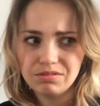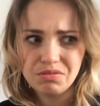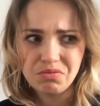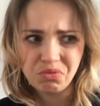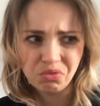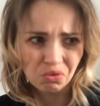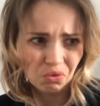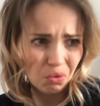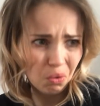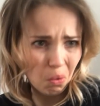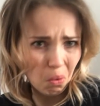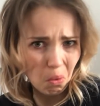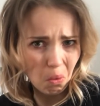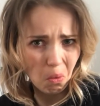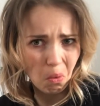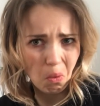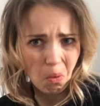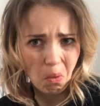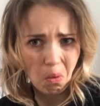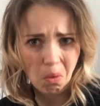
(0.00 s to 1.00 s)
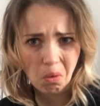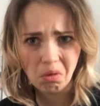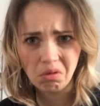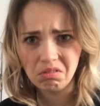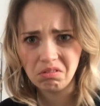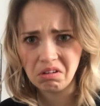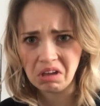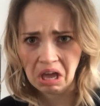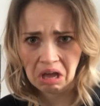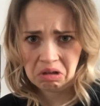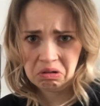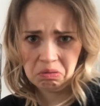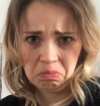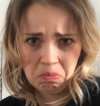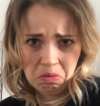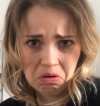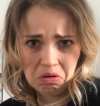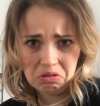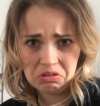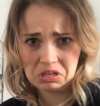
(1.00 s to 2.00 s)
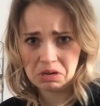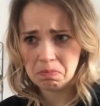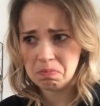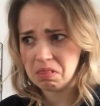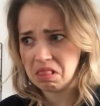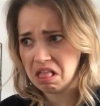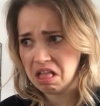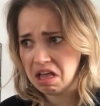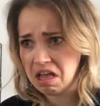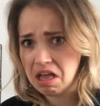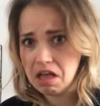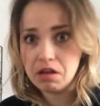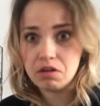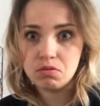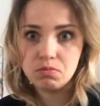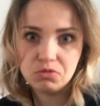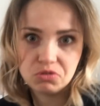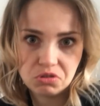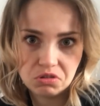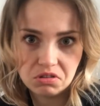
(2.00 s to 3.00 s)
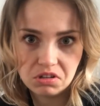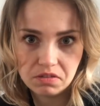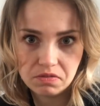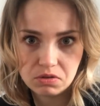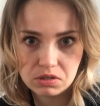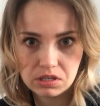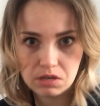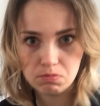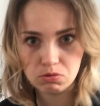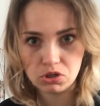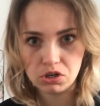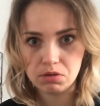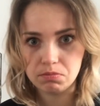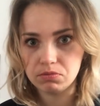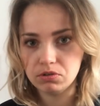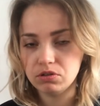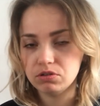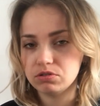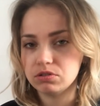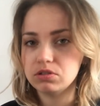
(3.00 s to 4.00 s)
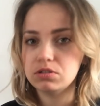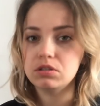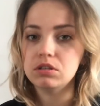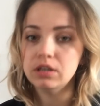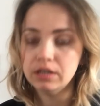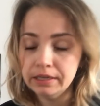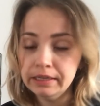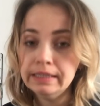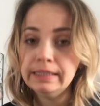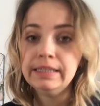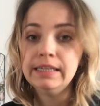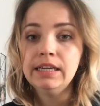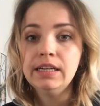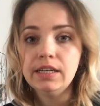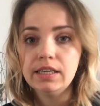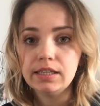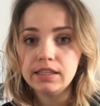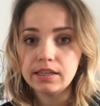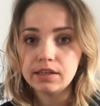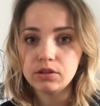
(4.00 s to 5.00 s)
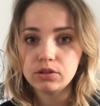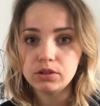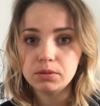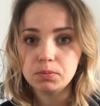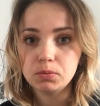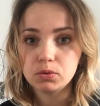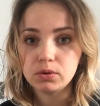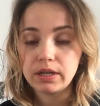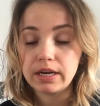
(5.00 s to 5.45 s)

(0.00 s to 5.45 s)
fu, jak on może, ble, robisz to dla własnej przyjemności i tego typu